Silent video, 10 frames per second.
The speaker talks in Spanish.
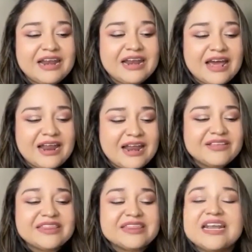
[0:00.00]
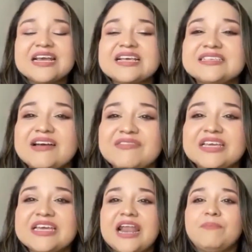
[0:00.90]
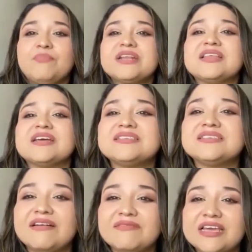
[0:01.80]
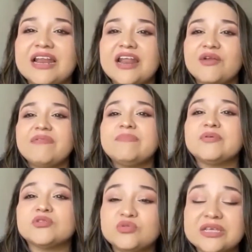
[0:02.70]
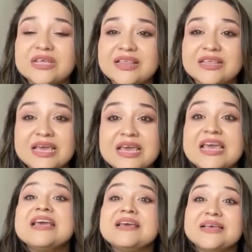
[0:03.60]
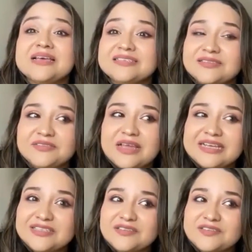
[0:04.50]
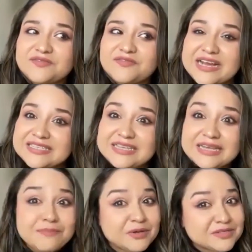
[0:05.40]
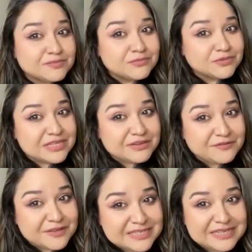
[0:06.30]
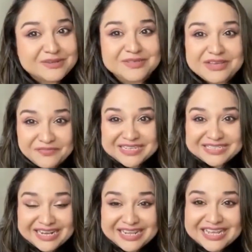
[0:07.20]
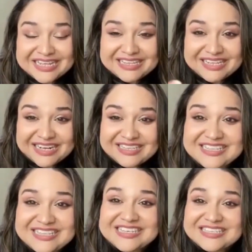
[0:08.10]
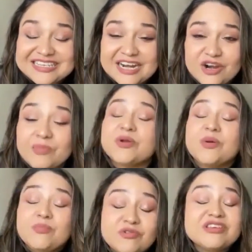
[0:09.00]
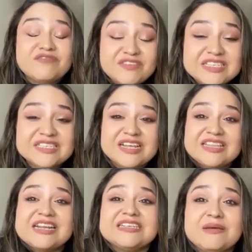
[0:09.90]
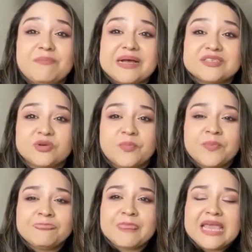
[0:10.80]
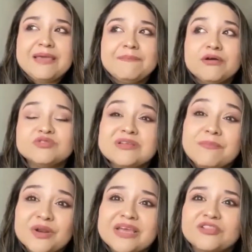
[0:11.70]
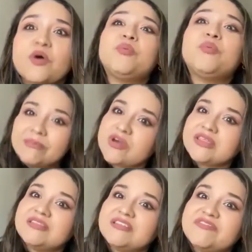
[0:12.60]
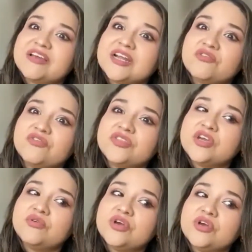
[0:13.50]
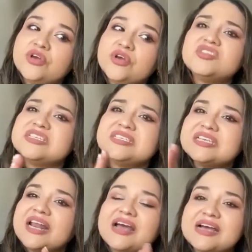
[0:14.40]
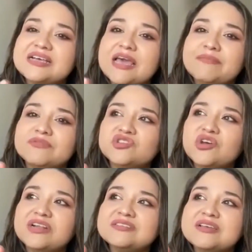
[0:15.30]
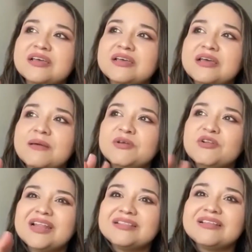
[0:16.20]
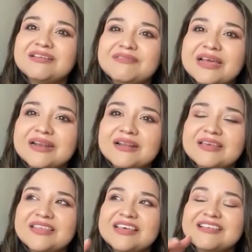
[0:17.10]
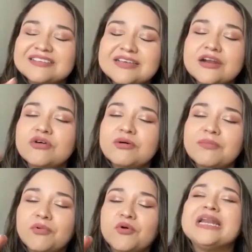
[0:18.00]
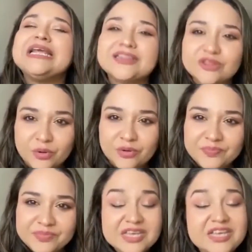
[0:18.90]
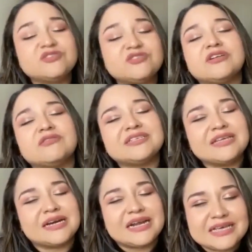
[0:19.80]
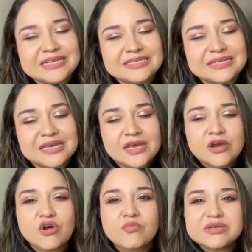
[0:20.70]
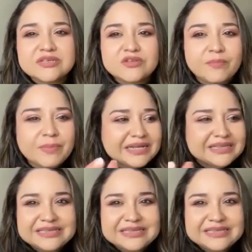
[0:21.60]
la, ventana que se abría, la puerta que se abría, la nueva oportunidad. Es, es fácil, pero es muy difícil. O sea, fácil tratar de decirlo, pero es muy difícil dar ese paso. Y me gusta porque nos podemos identificar contigo y tú no te cierras a esas emociones, pero tratas de ver y de decirlo bonito. Y eso creo que se agradece. ¿Cómo ha sido para